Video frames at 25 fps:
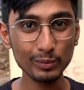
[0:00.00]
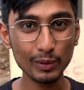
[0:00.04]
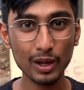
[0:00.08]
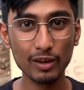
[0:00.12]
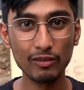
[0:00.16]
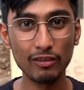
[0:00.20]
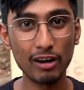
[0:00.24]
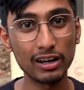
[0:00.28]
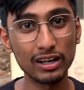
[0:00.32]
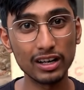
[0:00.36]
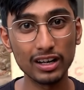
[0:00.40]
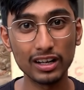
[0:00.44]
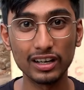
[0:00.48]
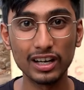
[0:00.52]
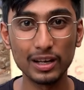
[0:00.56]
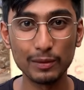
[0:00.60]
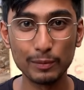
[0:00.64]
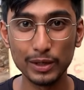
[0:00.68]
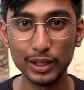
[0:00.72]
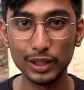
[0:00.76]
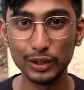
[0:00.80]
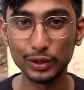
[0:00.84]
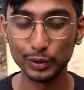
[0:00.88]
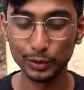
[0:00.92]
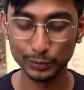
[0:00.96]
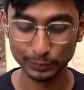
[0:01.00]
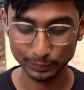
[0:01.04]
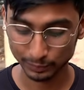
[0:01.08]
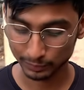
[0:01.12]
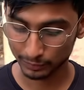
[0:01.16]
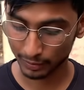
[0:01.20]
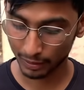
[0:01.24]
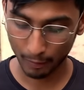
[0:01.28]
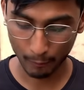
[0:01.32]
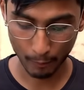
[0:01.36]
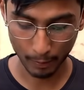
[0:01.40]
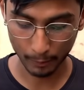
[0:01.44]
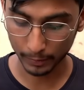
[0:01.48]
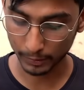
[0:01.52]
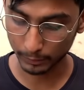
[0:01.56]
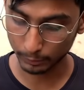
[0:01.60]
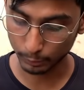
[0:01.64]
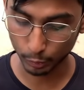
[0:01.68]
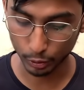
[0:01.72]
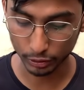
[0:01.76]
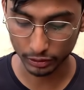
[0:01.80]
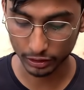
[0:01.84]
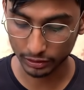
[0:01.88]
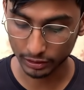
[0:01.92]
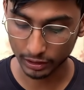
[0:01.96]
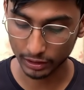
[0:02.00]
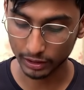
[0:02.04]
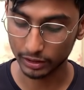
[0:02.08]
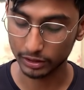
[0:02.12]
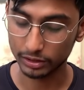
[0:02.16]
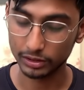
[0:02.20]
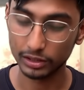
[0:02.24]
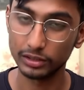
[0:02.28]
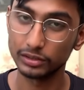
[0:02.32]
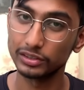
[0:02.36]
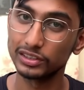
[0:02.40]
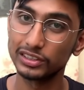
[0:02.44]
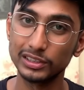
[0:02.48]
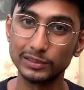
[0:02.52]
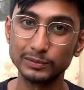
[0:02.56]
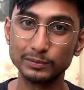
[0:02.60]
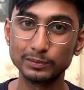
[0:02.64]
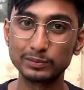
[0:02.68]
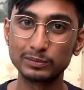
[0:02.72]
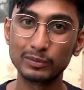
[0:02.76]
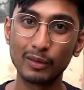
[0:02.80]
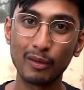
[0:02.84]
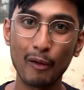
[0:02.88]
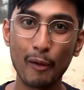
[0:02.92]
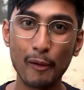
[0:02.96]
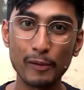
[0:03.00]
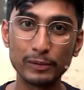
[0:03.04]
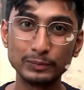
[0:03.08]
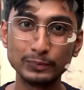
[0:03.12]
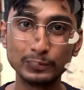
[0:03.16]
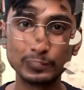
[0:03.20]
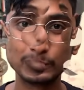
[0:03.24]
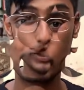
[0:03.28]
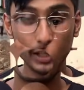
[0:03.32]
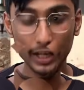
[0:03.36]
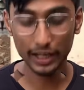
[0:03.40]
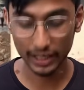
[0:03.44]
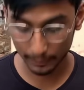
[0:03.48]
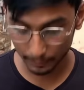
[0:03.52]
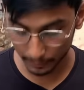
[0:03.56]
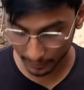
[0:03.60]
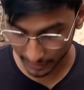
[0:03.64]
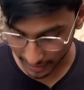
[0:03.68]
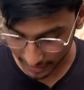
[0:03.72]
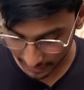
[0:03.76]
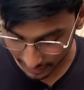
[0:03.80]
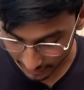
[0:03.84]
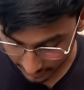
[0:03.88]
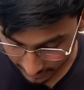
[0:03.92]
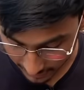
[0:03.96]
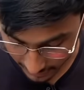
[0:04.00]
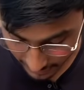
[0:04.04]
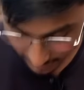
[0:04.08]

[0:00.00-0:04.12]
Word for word: वाट लग गई मेरी तो अगर बहुत अच्छा टेस्ट है इसका तो चलो यार अब ट्राई करते